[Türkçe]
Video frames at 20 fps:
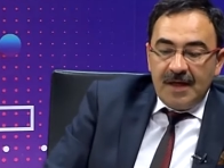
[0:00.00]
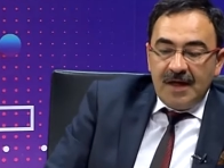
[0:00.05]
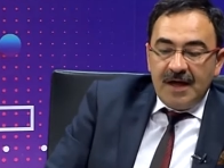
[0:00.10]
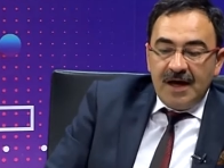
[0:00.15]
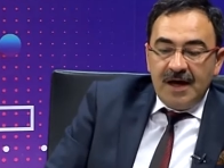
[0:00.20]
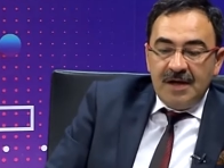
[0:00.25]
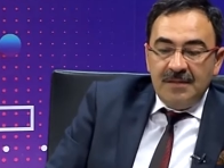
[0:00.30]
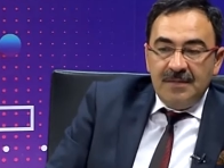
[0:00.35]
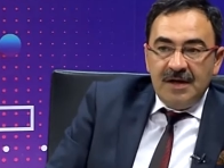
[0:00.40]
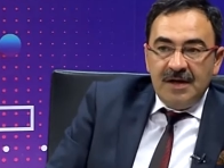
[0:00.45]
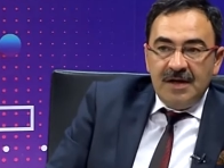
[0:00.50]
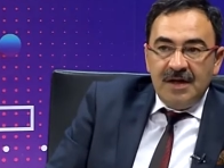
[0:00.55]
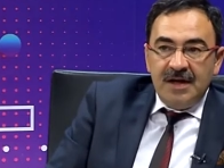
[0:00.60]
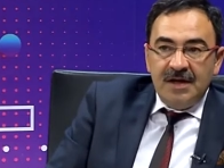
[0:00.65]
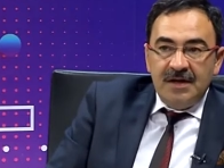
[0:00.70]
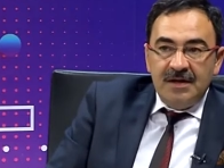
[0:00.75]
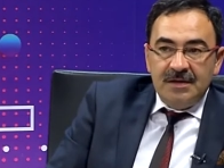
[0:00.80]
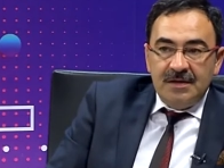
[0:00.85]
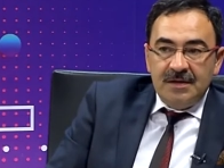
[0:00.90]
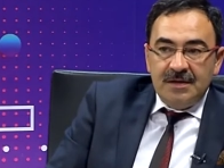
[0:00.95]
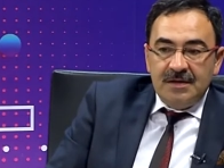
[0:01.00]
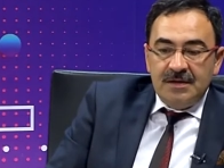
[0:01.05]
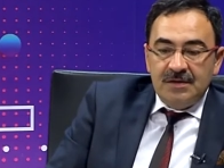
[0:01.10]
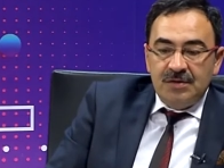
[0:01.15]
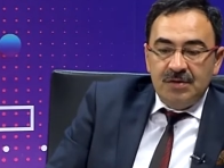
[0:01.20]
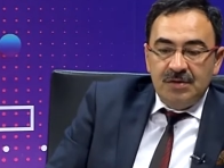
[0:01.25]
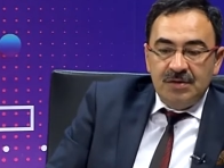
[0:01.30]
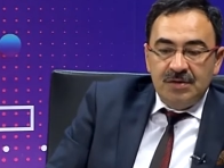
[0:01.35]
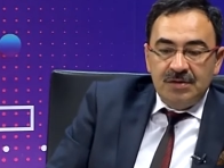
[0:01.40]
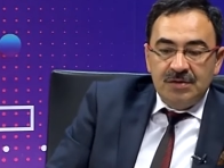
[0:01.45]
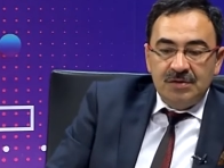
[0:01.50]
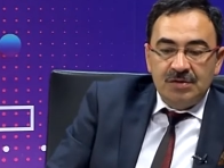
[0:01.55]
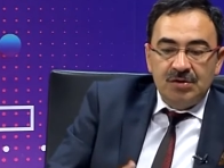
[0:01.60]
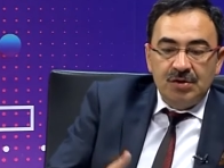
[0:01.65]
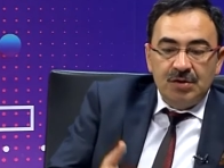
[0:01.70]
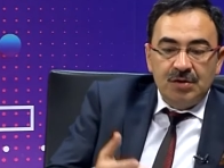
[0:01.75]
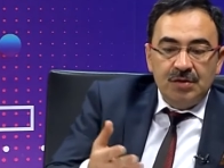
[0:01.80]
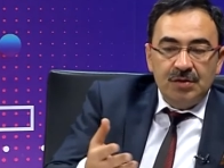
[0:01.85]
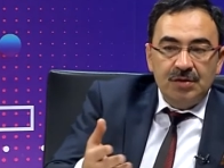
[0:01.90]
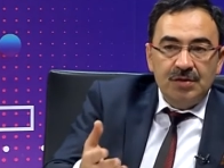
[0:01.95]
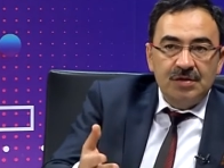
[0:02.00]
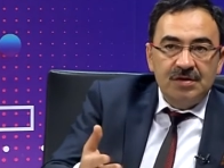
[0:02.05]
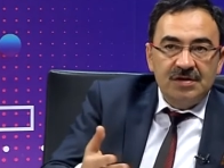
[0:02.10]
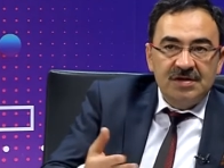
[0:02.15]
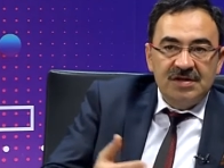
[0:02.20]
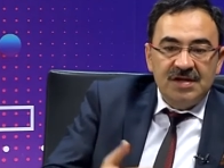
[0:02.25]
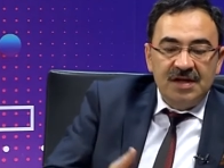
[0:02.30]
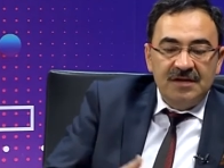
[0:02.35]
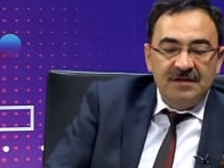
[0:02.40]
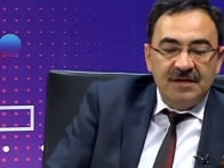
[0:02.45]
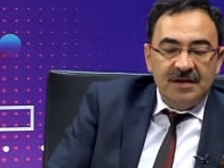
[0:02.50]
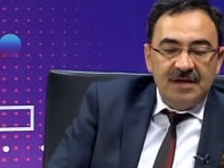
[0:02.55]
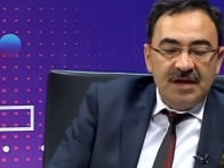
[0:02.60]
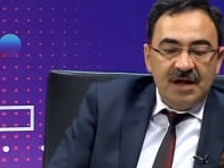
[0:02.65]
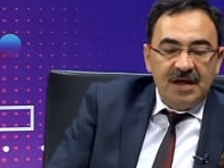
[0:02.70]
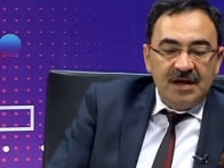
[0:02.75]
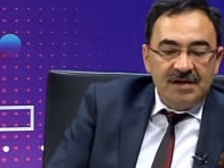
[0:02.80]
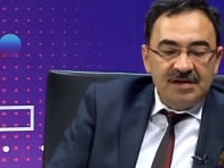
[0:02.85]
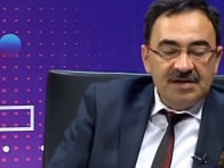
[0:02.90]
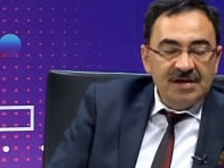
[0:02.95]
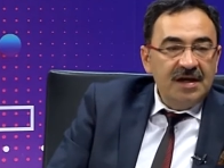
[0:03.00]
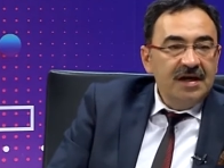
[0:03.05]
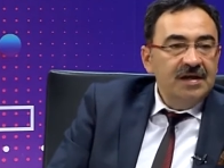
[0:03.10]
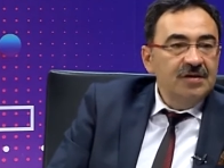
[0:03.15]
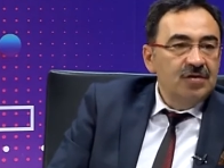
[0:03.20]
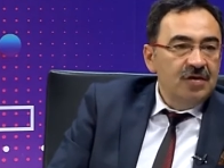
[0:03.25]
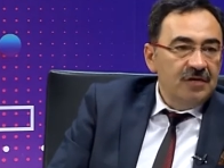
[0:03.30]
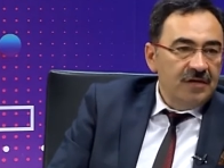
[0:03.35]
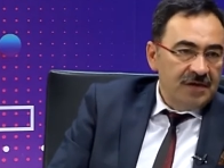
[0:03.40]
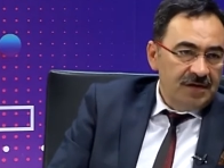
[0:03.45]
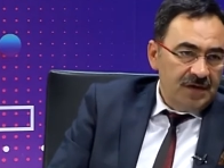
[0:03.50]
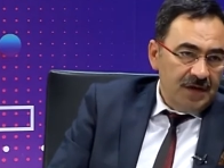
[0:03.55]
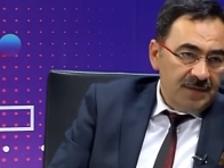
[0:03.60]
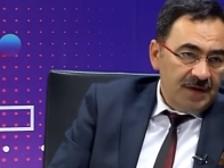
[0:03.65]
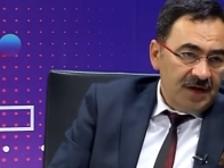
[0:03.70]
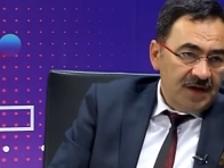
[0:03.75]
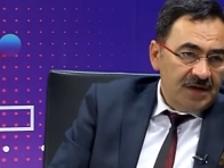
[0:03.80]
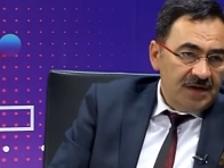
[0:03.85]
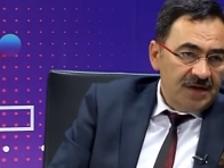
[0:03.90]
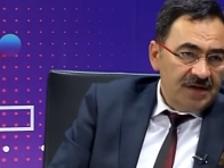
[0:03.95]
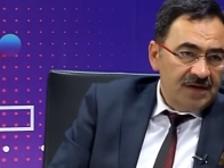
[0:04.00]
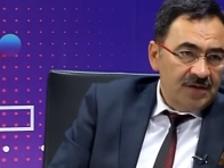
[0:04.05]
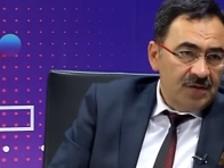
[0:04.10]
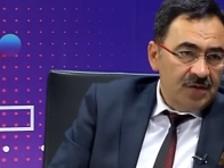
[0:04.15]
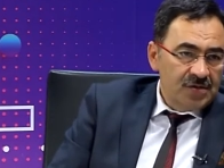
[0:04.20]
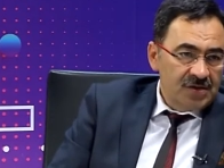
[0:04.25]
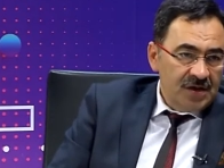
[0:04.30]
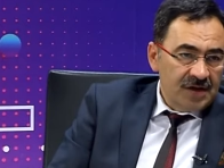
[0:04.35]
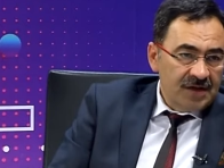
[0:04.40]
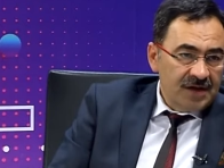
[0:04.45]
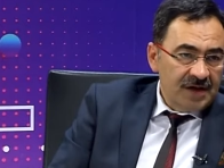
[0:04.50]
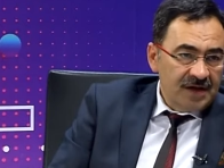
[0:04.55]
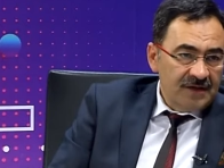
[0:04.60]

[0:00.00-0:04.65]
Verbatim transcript: Ermenilerin dün çok sevdikleri Sayat Nova diye bir ozanlar